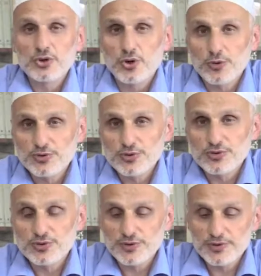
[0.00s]

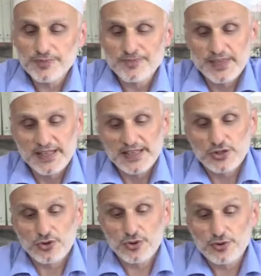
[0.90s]
komşusunun
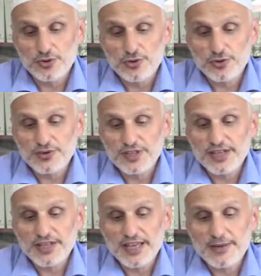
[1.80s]

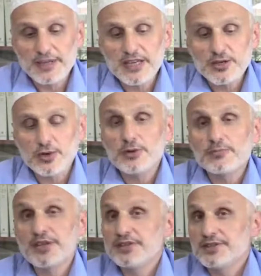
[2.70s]
kötülüğünden emin
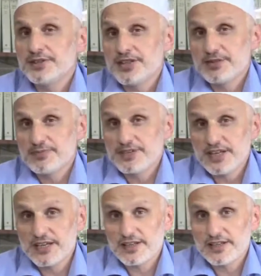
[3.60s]
olmadığı
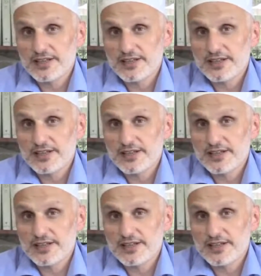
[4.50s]
kimse